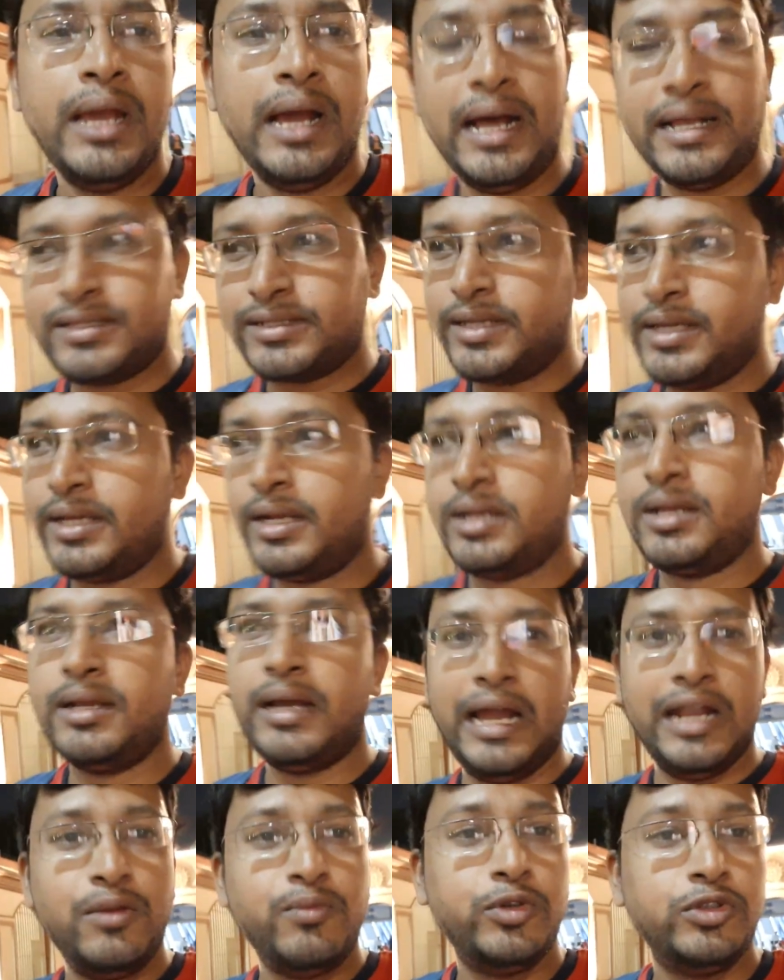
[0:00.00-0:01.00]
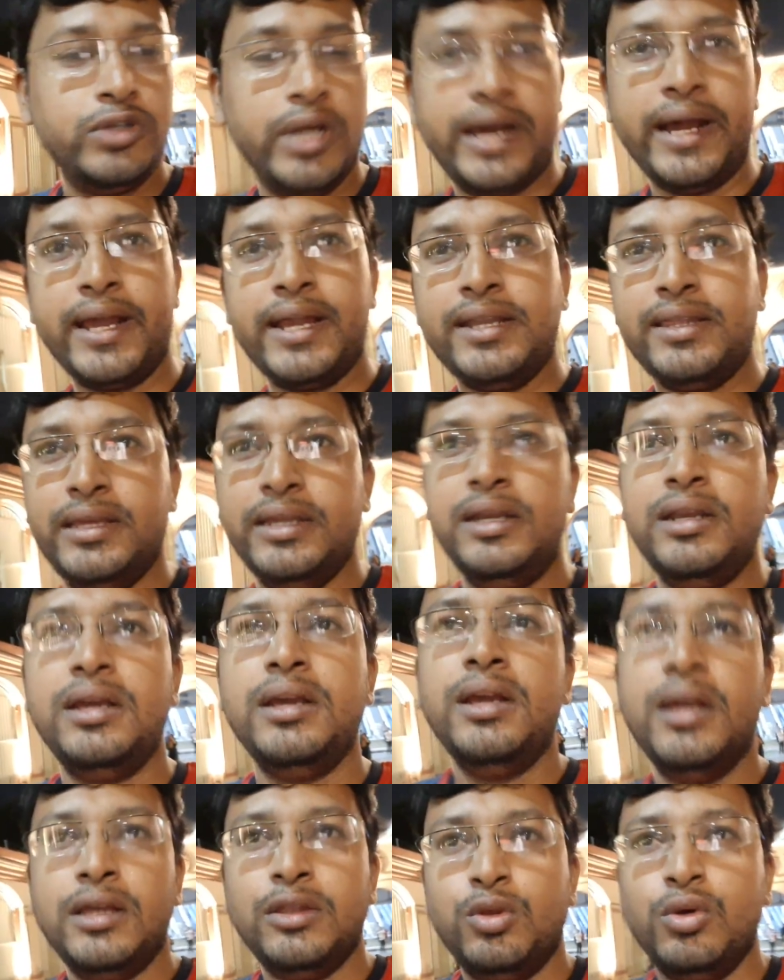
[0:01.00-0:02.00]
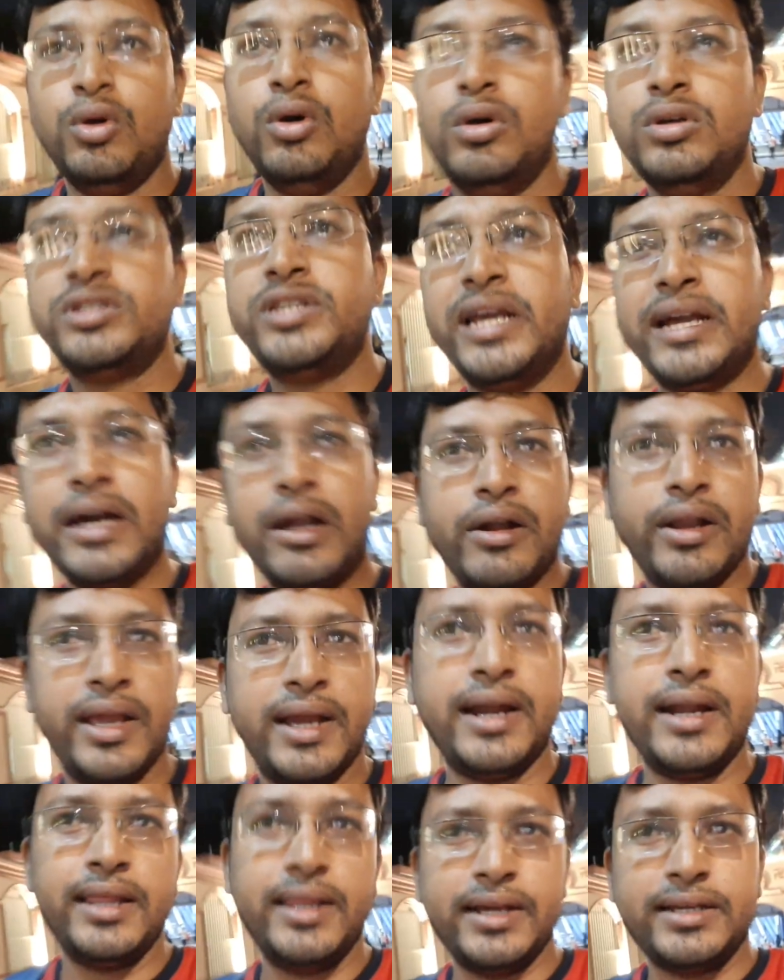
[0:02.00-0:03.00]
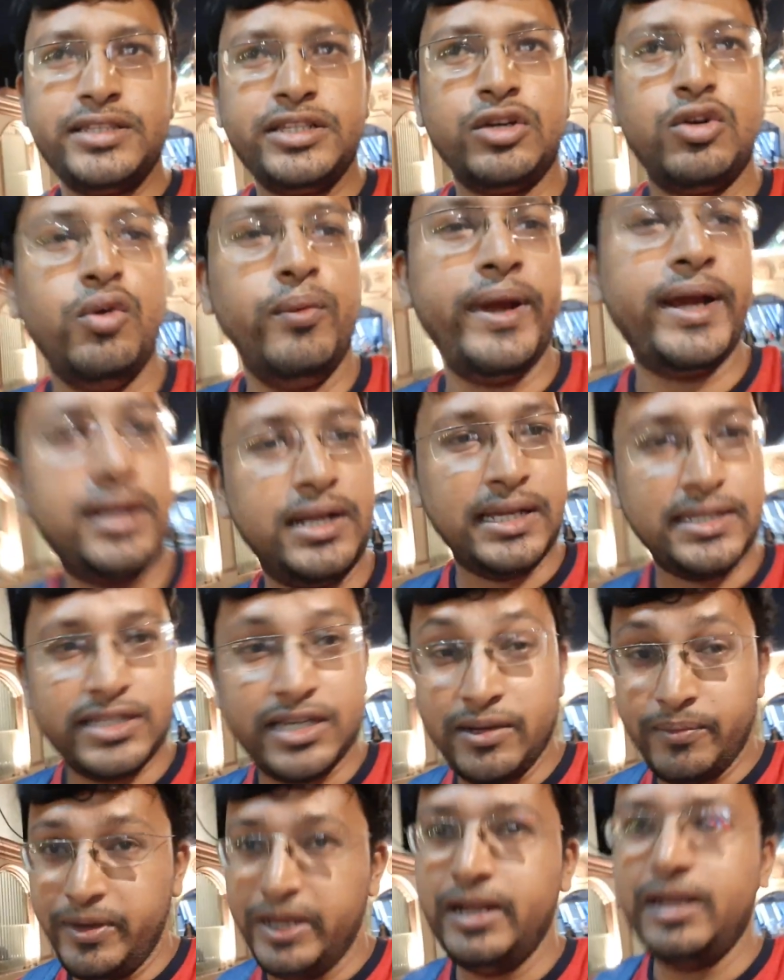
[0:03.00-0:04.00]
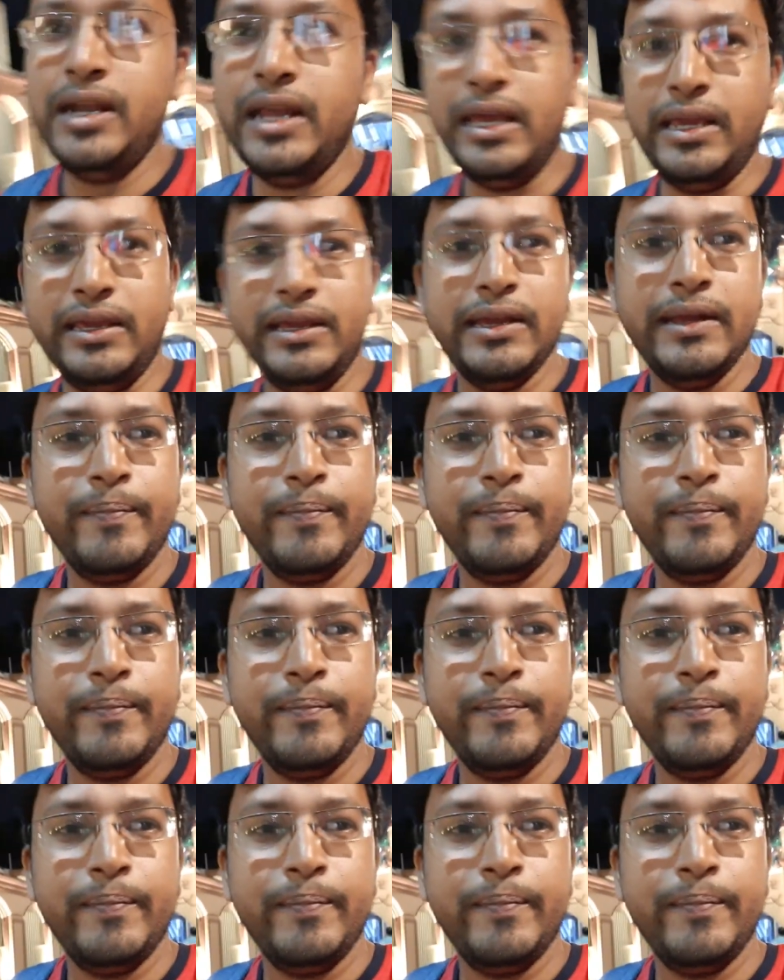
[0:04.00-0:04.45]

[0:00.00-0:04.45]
আজকে কালী পুজো আগের দিন তো সে কারণে এখানে দেখছি খুব একটা আজকের ভিড় নেই